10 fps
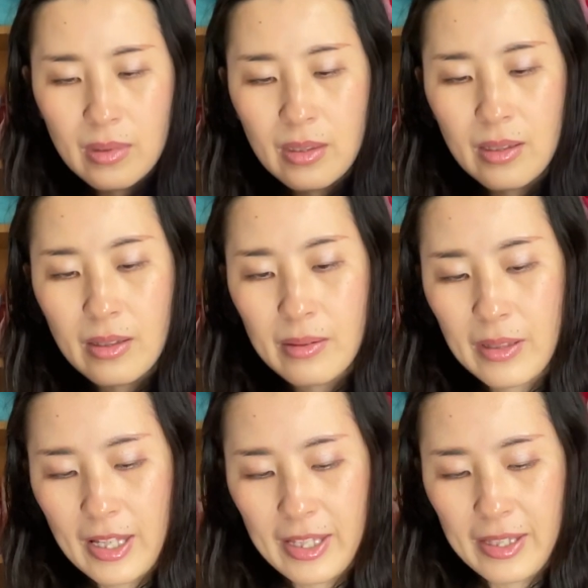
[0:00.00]
で、
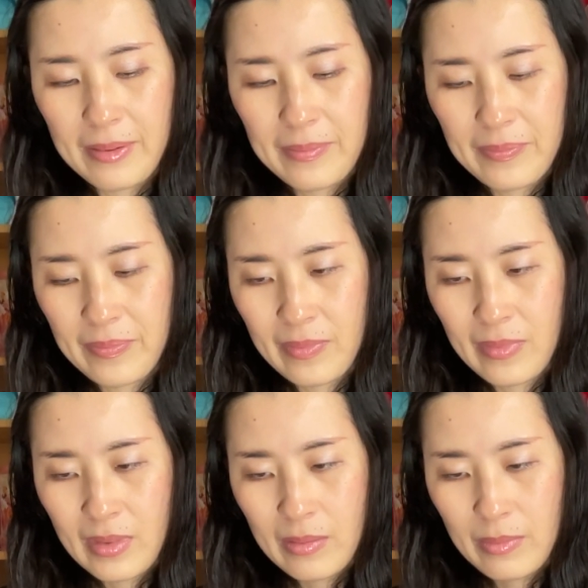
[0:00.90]
はい。
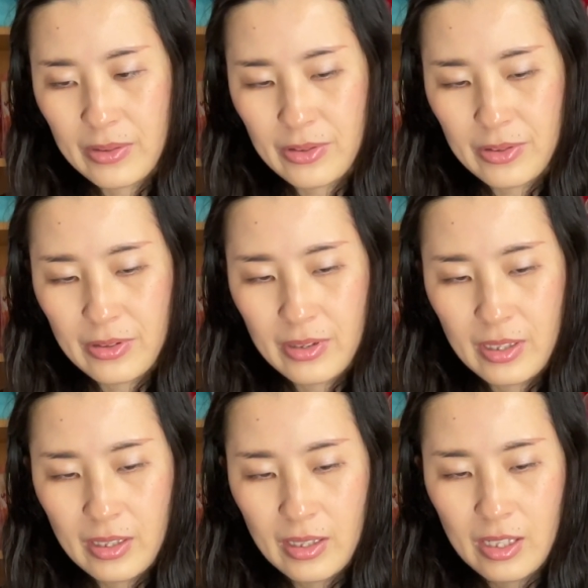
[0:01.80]
まず
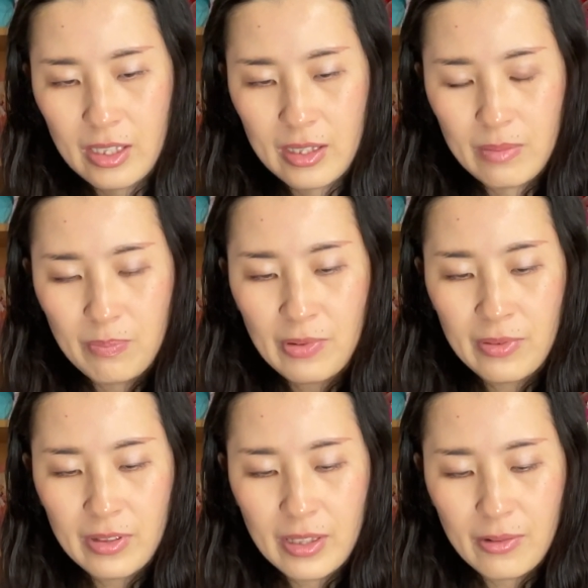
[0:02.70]
1本、
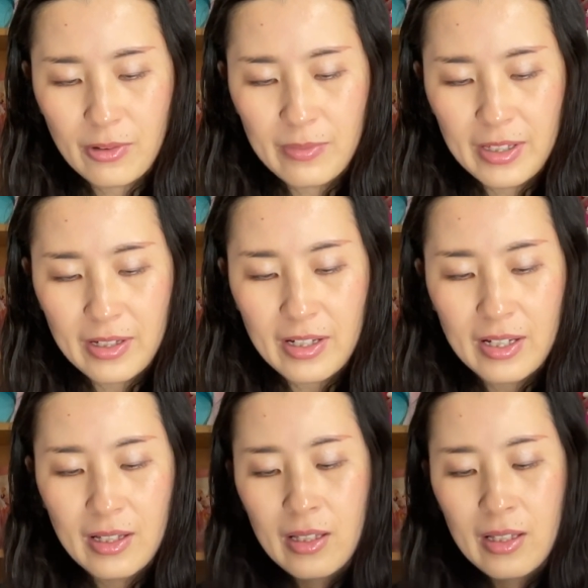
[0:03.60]
1個目が、